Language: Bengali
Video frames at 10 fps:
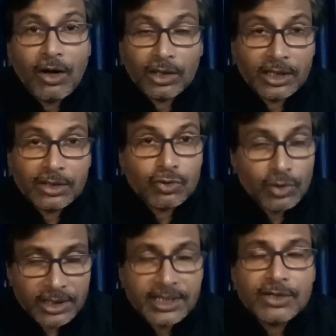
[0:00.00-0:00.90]
অর্থাৎ
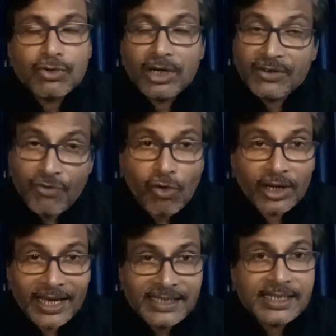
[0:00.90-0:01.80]
টোয়েন্টি থ্রি টোয়েন্টি ফোর
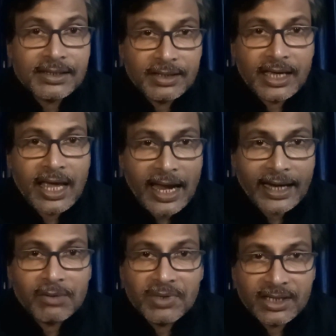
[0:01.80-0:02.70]
এই যে
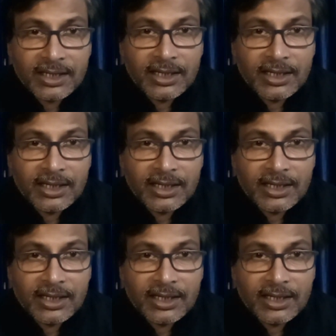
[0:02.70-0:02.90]
অ্যাকাডেমিক